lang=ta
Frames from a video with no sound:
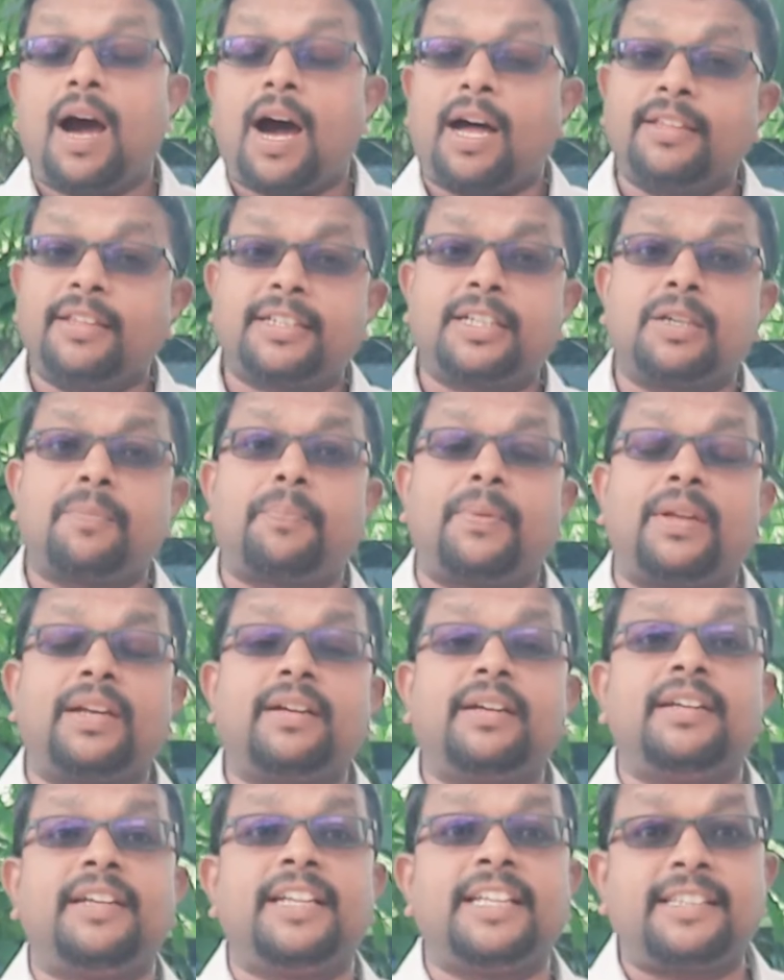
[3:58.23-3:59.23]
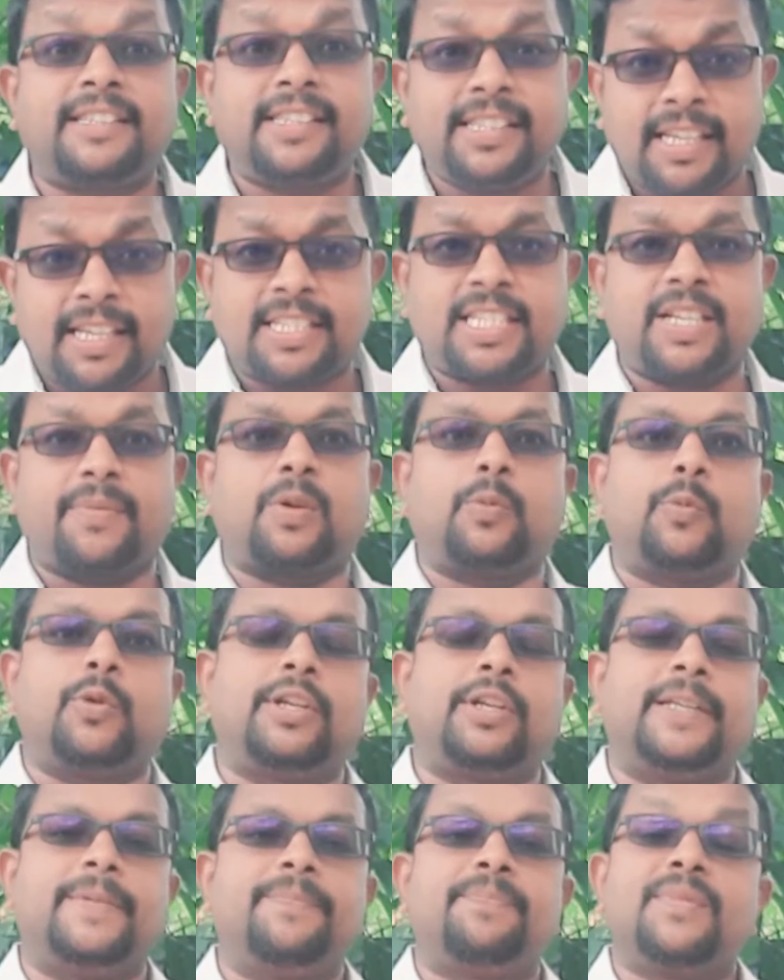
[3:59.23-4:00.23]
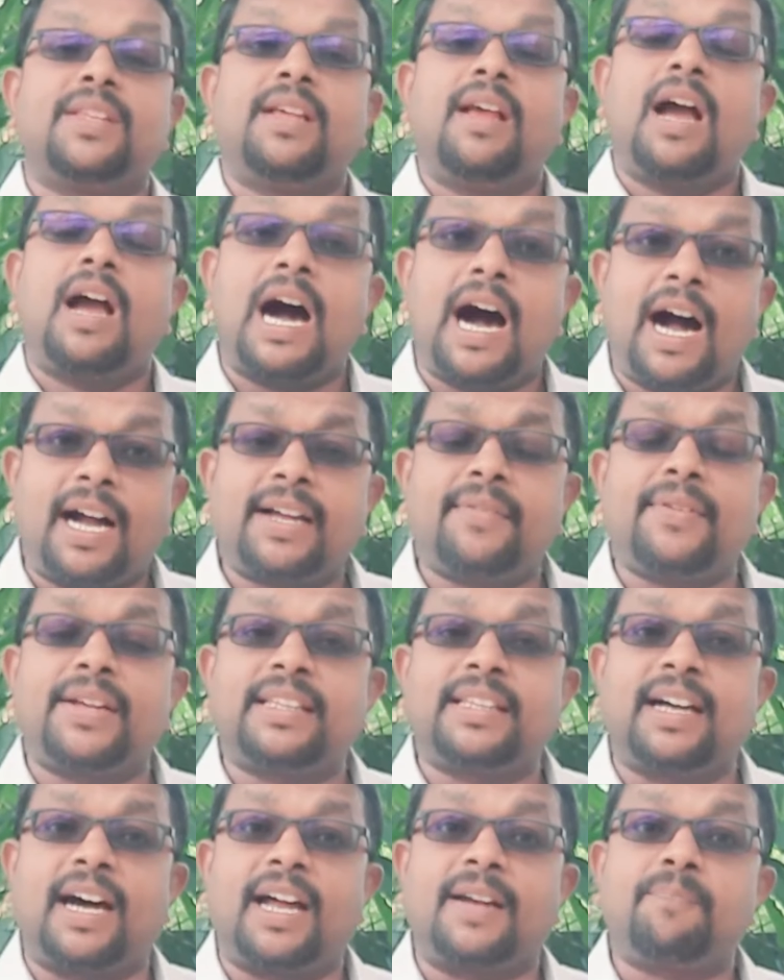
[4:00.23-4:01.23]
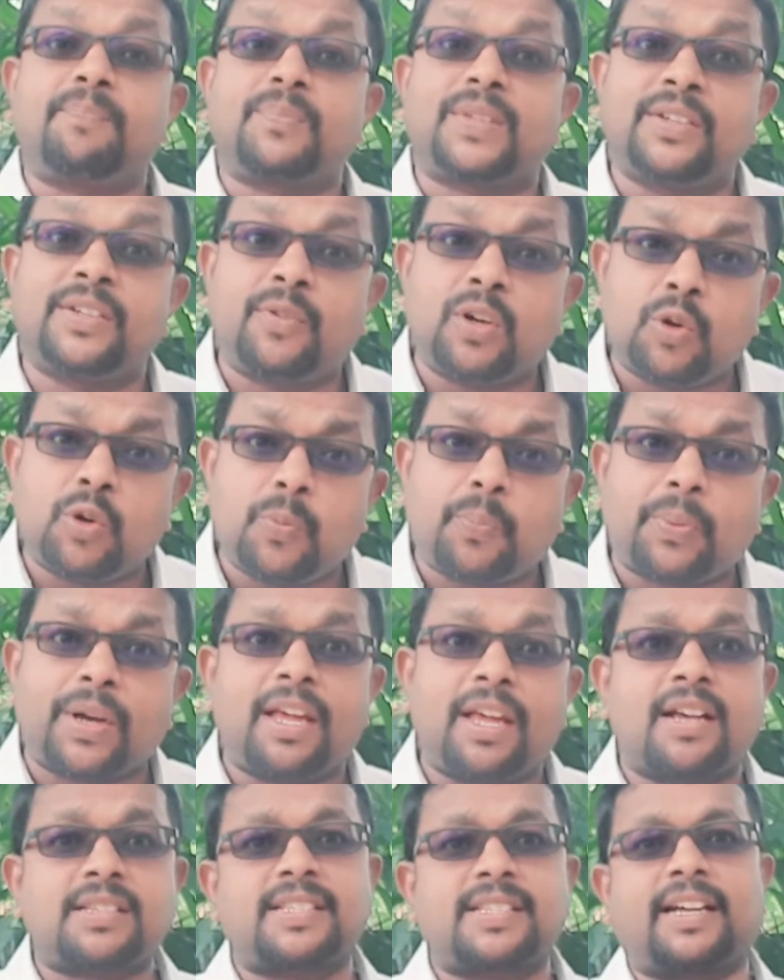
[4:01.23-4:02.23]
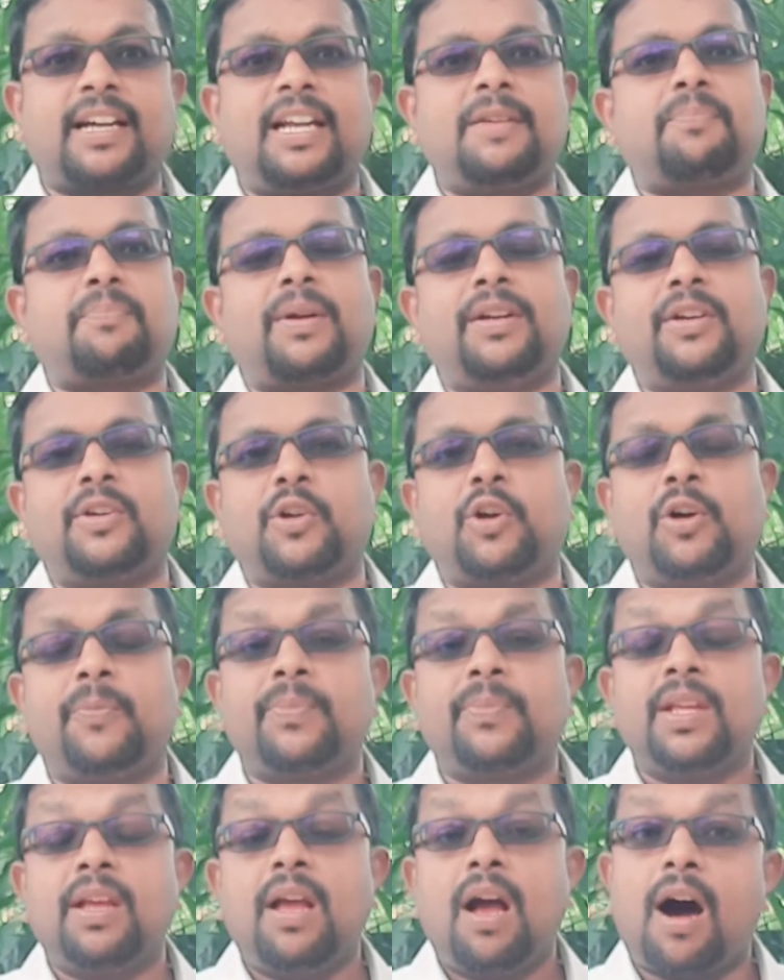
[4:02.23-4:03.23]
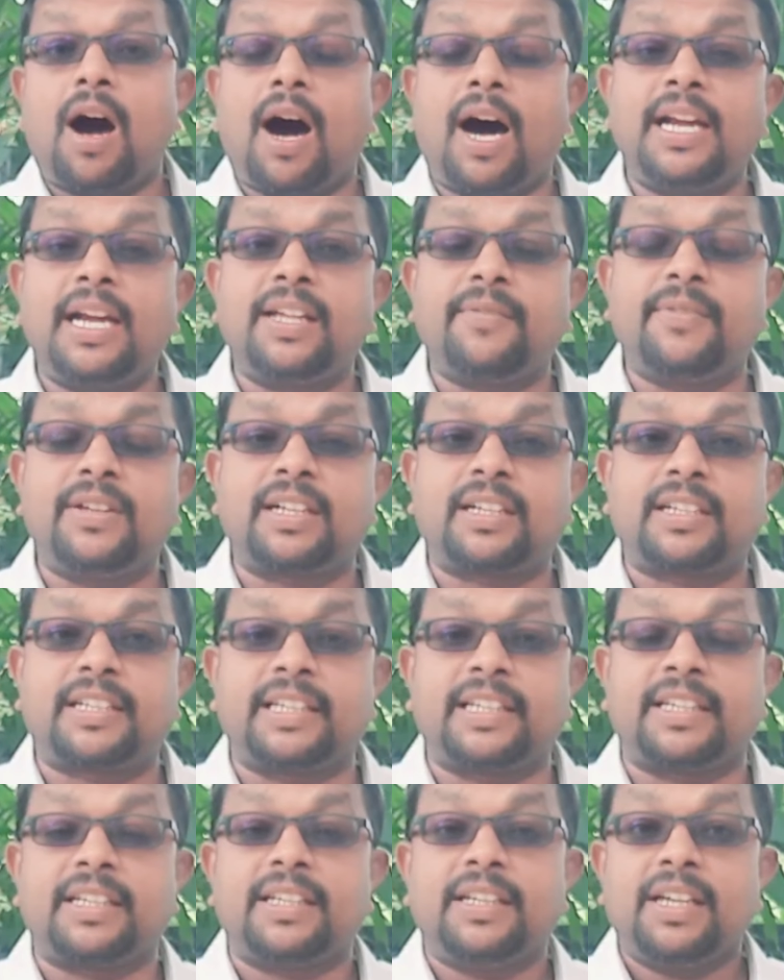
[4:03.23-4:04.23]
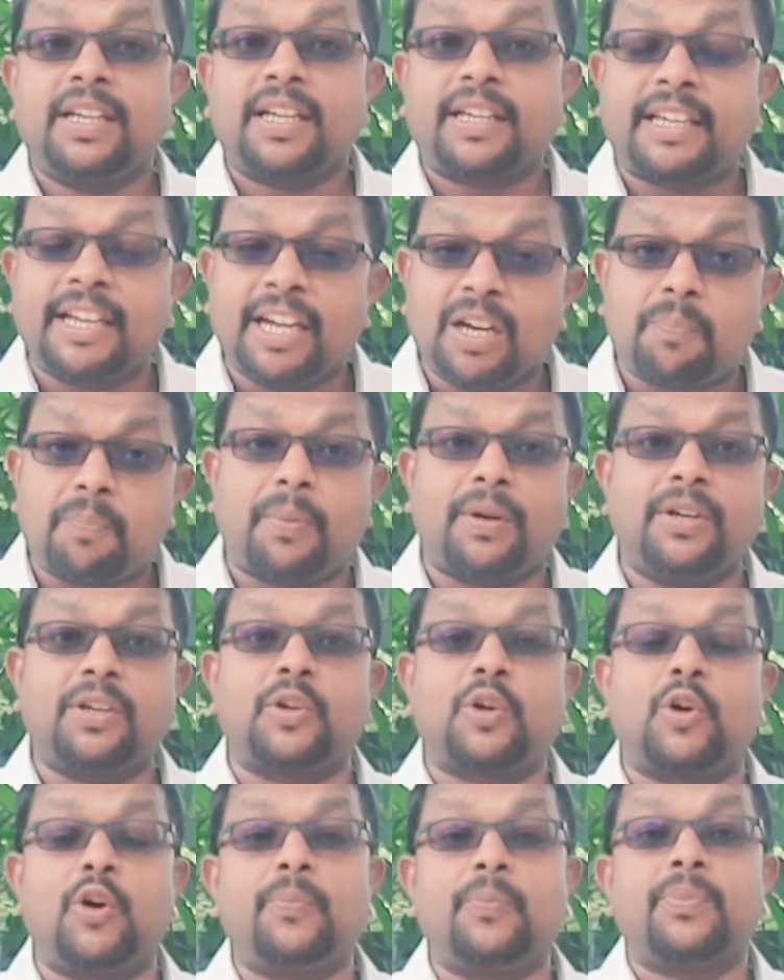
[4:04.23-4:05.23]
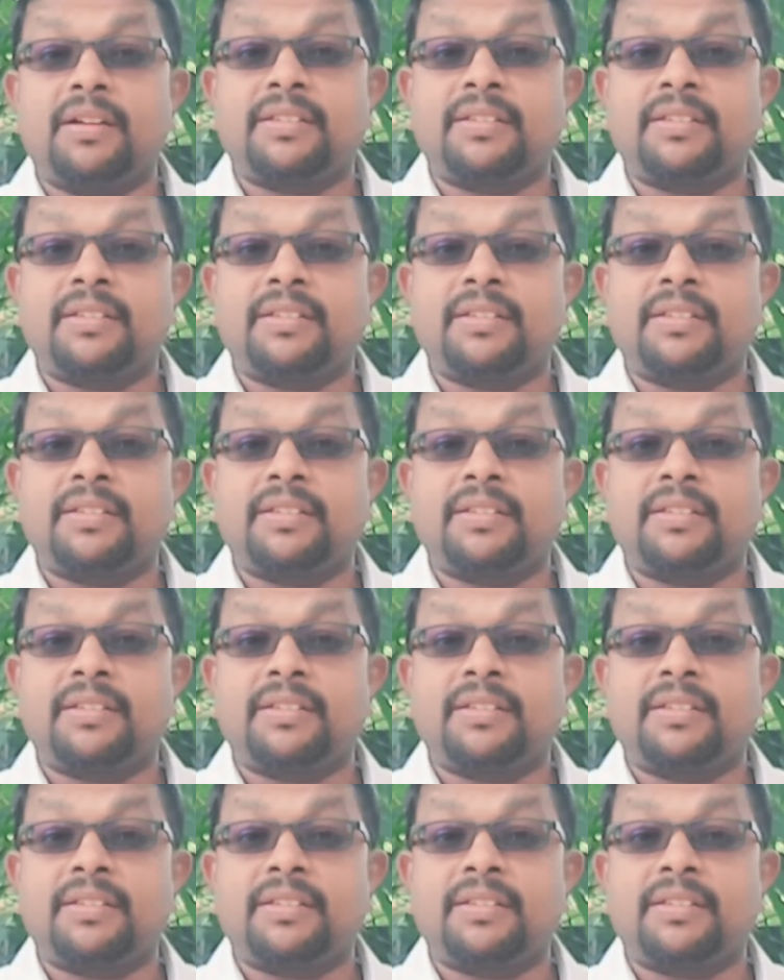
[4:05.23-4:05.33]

அதுக்கு பிறகு நித்திய ஜீவன் உண்டு ஆகவே தான் இவ்வளவு பிரயாசங்களை படுகிறோம் ஆண்டவருக்கு கீழ்ப்படுகிறோம்